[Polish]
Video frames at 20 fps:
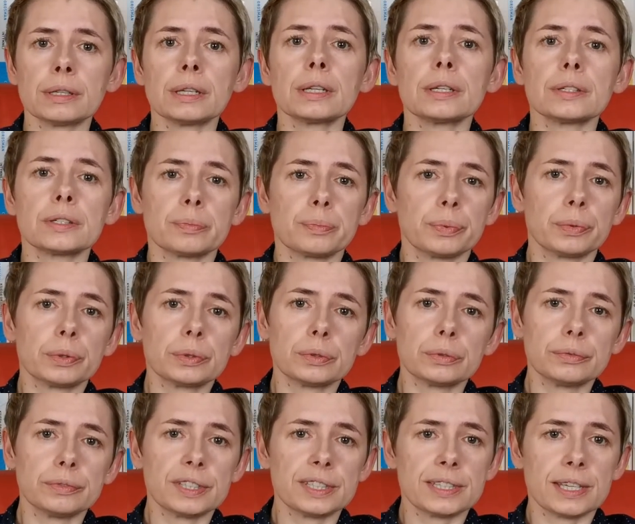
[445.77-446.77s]
z punktu
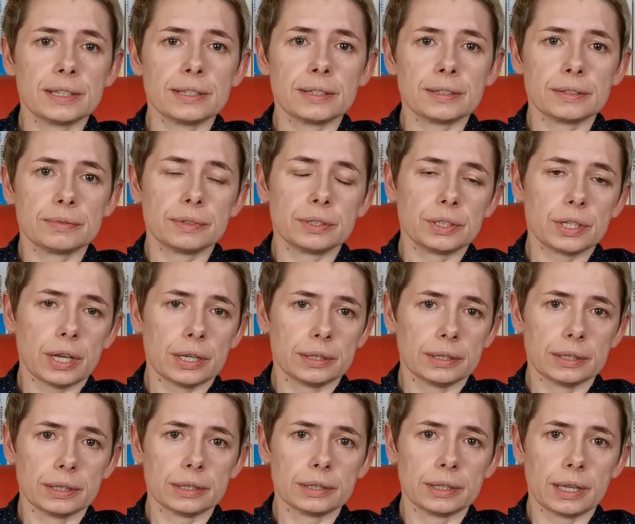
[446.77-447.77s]
widzenia
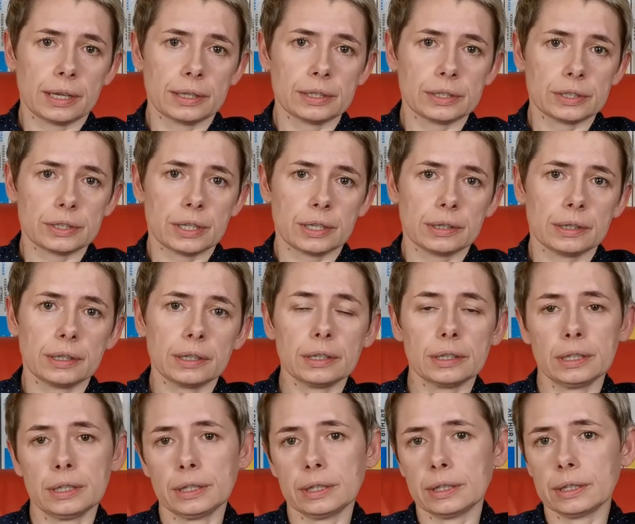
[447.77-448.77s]
zwyczajnych gdańszczan
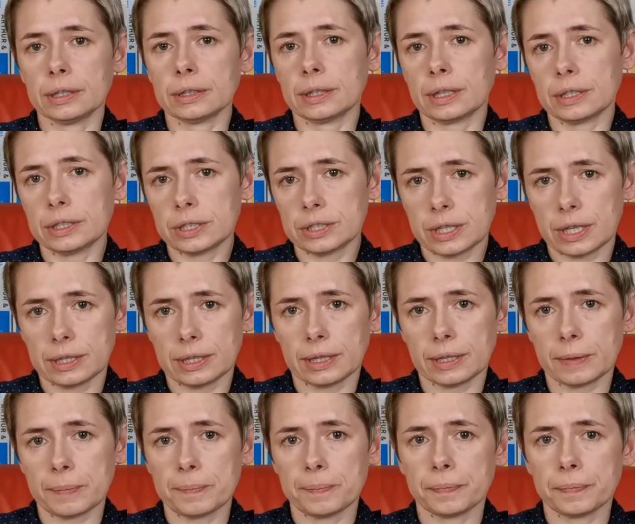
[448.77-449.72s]
i gdańszczanek.